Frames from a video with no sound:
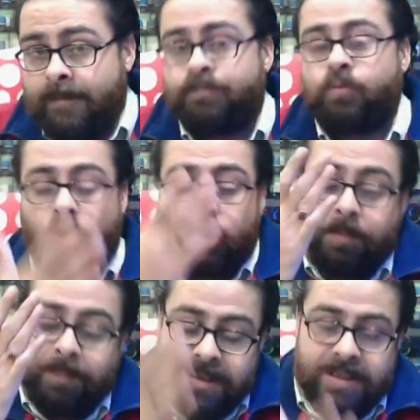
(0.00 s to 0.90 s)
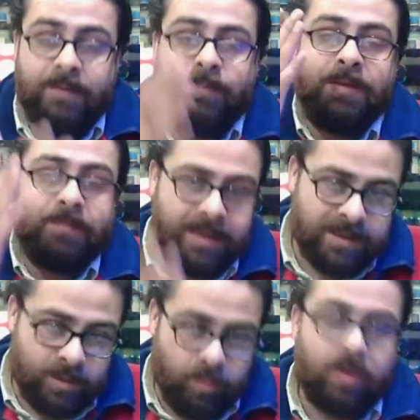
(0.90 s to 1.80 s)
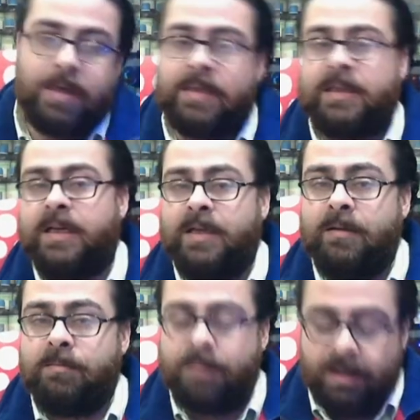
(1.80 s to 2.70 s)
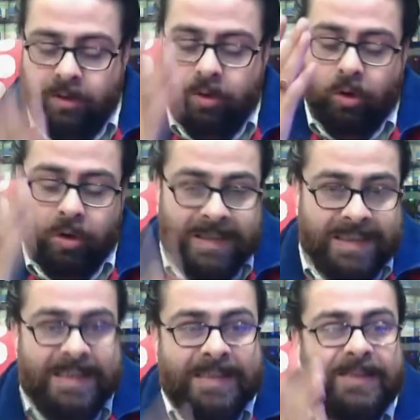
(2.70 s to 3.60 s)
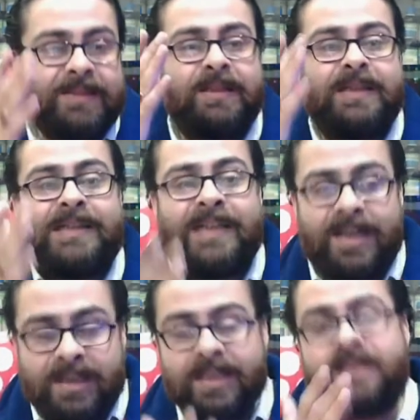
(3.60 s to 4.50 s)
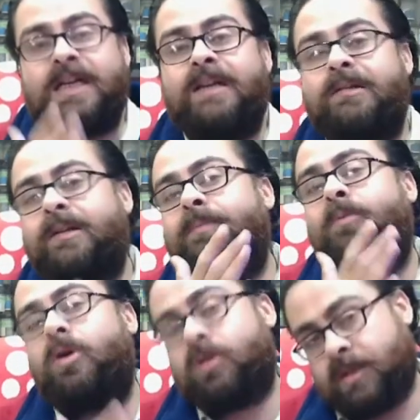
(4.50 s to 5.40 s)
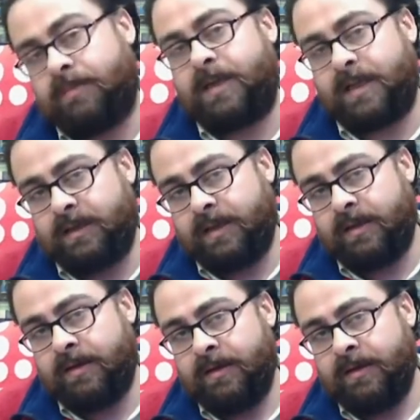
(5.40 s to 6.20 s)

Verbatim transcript: उससे पेशेंट बीमार जरूर रहता है पर क्रॉनिक डिजीज से डेथ के चांसेस बहुत कम रहते हैं